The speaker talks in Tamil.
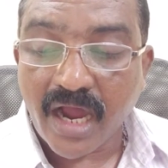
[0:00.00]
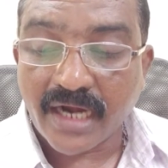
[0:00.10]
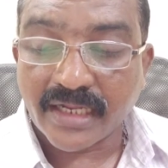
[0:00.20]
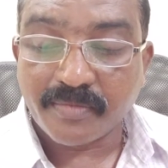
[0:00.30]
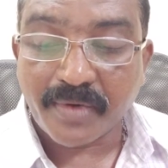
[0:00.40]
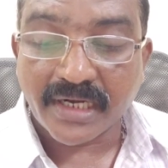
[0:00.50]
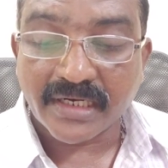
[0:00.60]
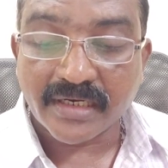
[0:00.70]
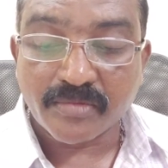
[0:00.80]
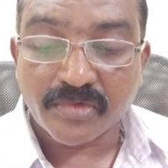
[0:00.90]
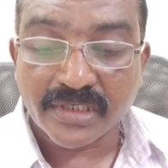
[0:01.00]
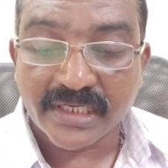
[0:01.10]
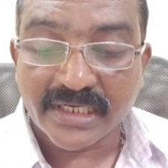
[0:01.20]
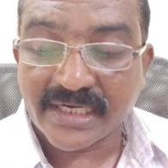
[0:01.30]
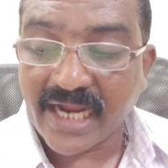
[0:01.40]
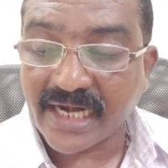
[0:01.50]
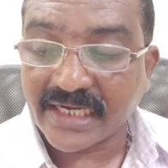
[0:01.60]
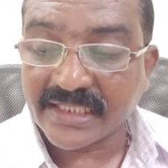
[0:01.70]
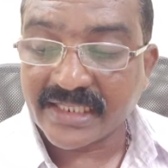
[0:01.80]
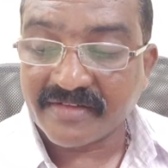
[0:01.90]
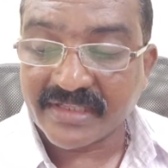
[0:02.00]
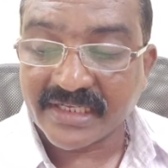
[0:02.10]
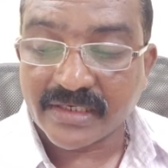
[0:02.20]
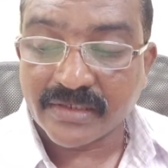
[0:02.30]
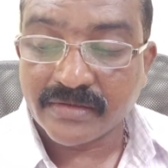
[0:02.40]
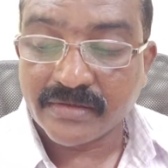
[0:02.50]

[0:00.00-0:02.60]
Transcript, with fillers: ஆடல் பாடல்கள் முழங்குகின்ற அழகு தேவதைகள்